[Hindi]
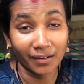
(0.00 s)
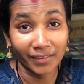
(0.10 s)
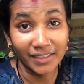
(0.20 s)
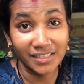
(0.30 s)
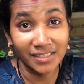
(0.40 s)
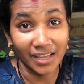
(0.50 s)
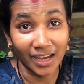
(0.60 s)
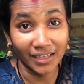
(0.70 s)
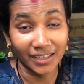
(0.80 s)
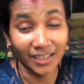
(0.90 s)
भगवान
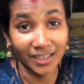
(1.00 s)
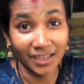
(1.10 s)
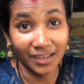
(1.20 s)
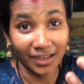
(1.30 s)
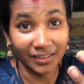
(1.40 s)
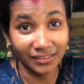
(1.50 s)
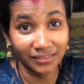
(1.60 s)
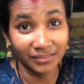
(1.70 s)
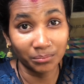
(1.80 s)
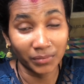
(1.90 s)
इंसान का
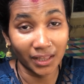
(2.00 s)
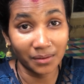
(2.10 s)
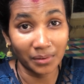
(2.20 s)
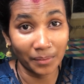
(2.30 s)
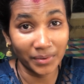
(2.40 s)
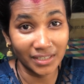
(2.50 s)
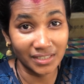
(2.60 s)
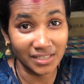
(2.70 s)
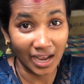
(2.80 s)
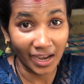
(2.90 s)
मतलब हमें
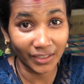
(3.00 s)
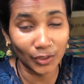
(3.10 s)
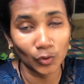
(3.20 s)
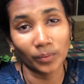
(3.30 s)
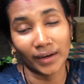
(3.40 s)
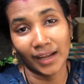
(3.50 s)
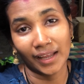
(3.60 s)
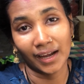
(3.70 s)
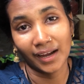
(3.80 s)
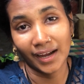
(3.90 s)
इंसान क्यों
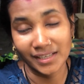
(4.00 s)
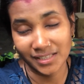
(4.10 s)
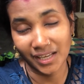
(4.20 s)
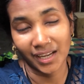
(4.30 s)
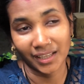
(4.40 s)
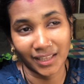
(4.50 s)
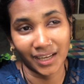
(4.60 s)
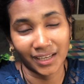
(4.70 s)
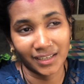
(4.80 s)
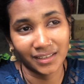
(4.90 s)
बनाया ऐसा लगता
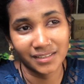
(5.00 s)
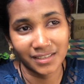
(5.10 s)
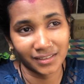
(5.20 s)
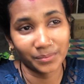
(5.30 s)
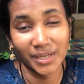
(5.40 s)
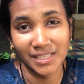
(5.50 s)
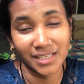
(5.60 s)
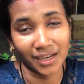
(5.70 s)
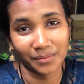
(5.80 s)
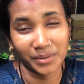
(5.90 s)
है सच में
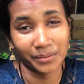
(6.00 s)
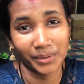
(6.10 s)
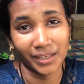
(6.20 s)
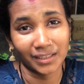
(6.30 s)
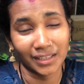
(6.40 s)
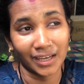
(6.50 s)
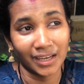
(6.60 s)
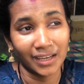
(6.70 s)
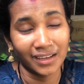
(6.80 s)
ऐसा कभी कभी लगता है